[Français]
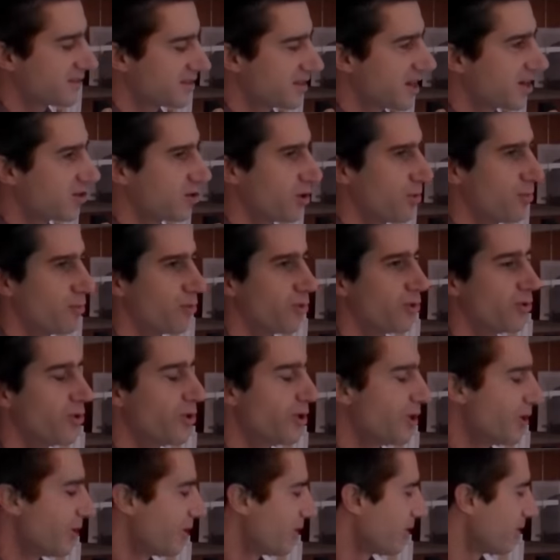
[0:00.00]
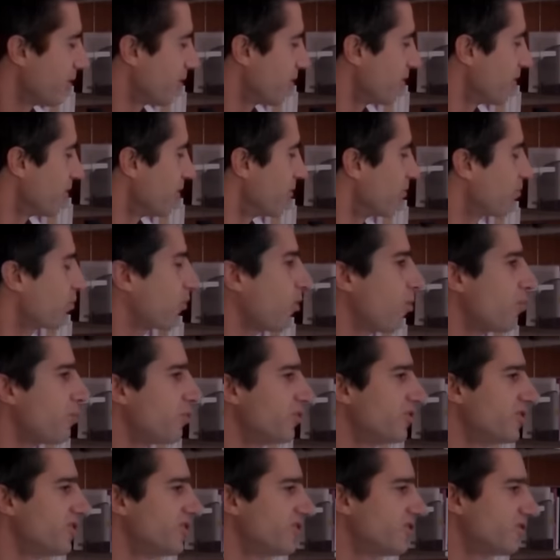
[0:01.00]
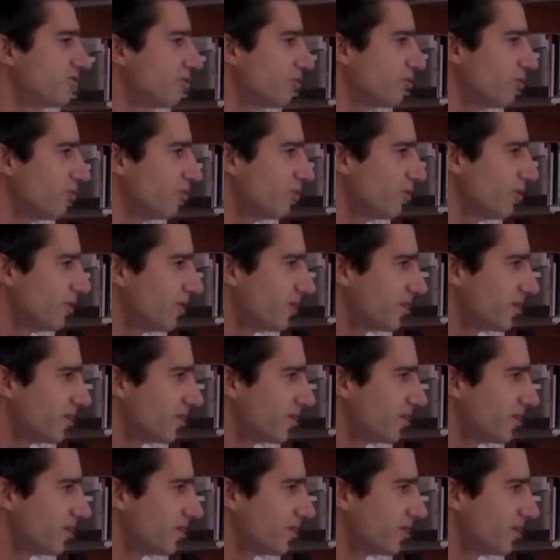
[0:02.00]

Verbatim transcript: ça comme proposition